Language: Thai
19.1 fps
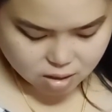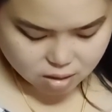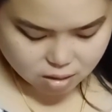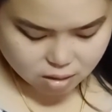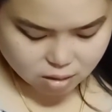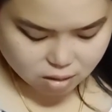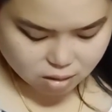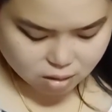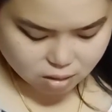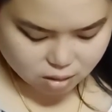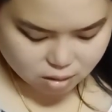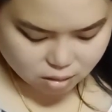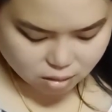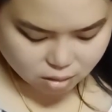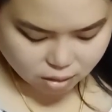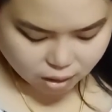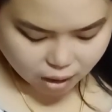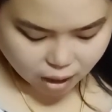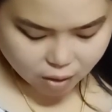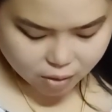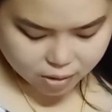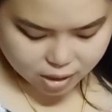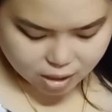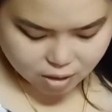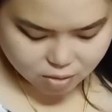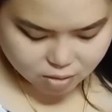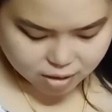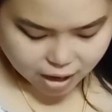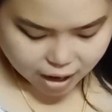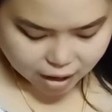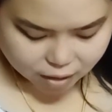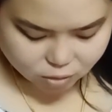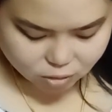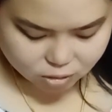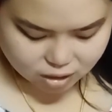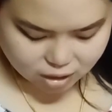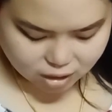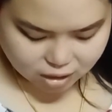คือของเขาดีอยู่อย่างต
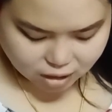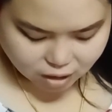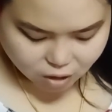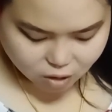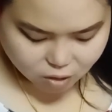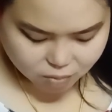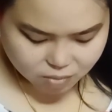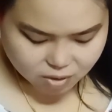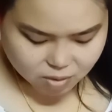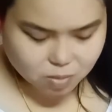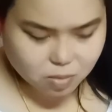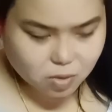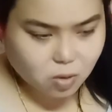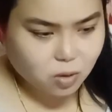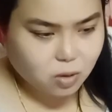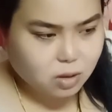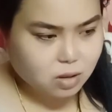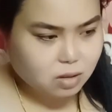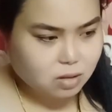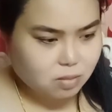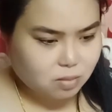รงที่เขามีโหมด